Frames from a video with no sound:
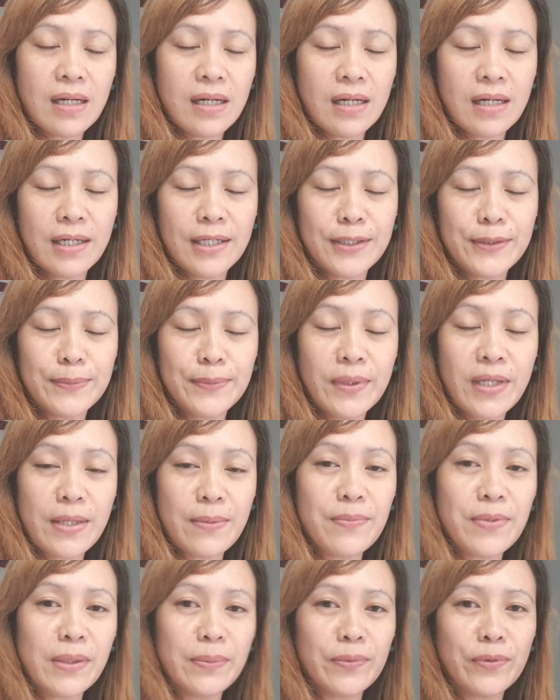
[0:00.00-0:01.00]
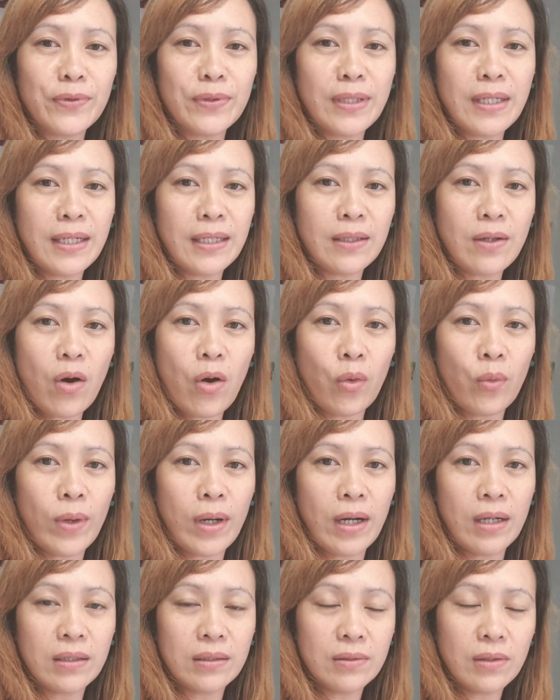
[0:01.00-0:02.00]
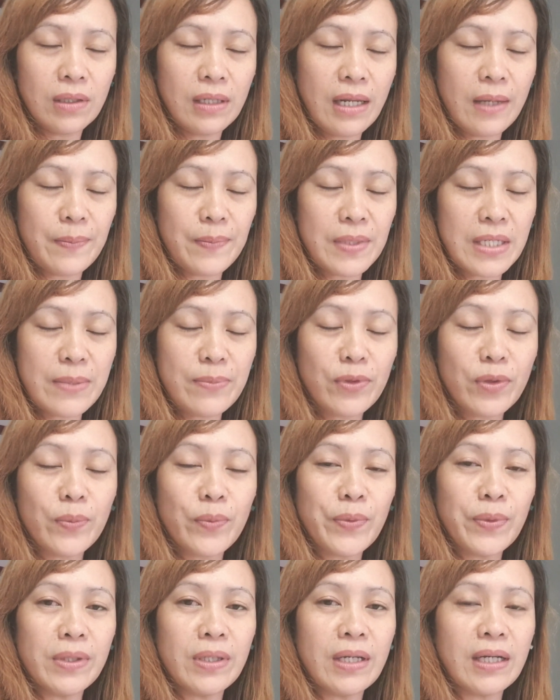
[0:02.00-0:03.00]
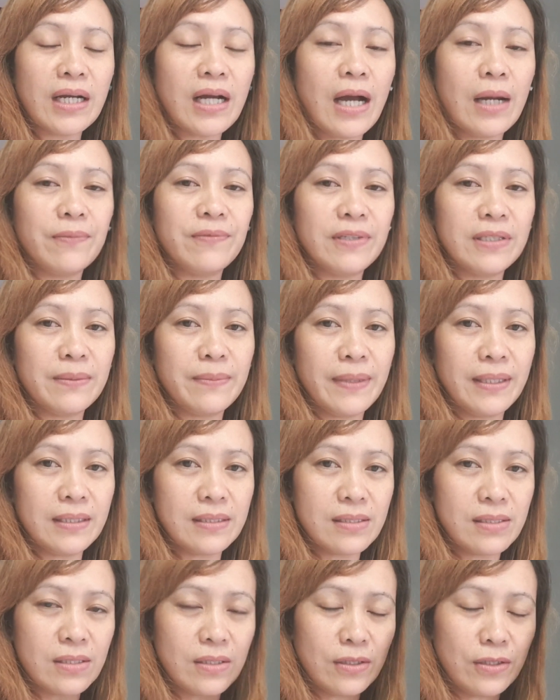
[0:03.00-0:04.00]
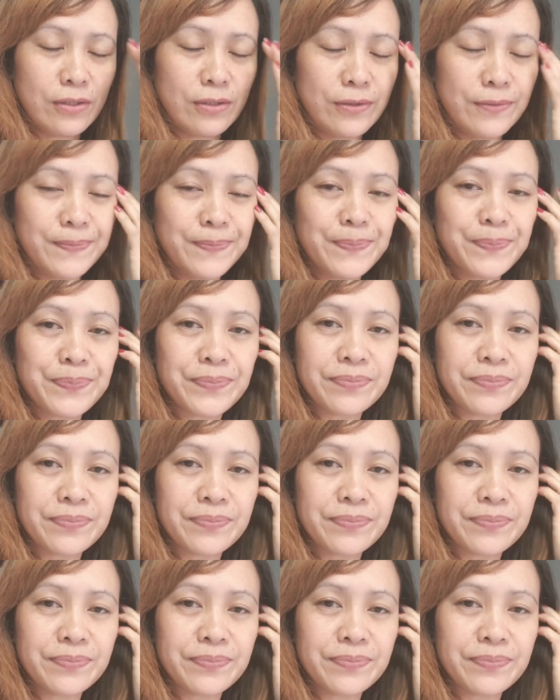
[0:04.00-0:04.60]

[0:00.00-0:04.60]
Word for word: um, libre po ng OWA. Libre po yun ng government. So,